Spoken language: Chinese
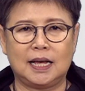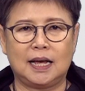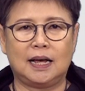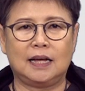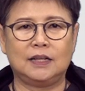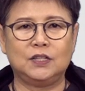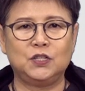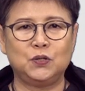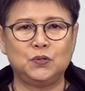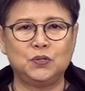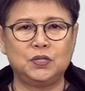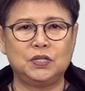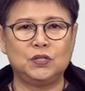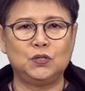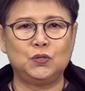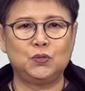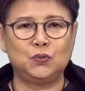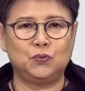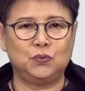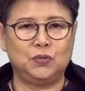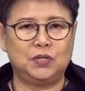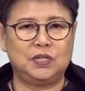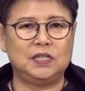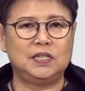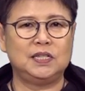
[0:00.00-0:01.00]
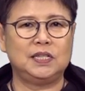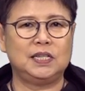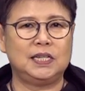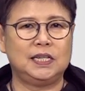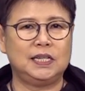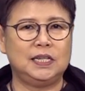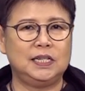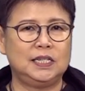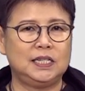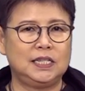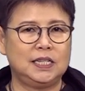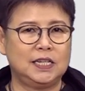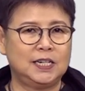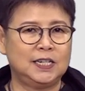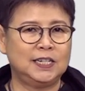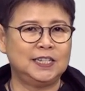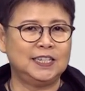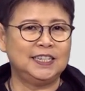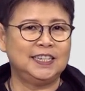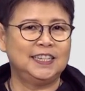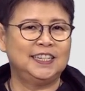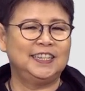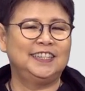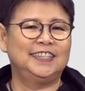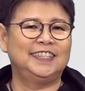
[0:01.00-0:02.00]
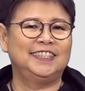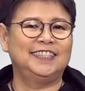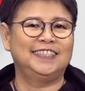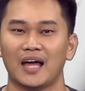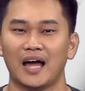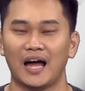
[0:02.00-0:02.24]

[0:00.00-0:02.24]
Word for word: k s a 就是主治医生。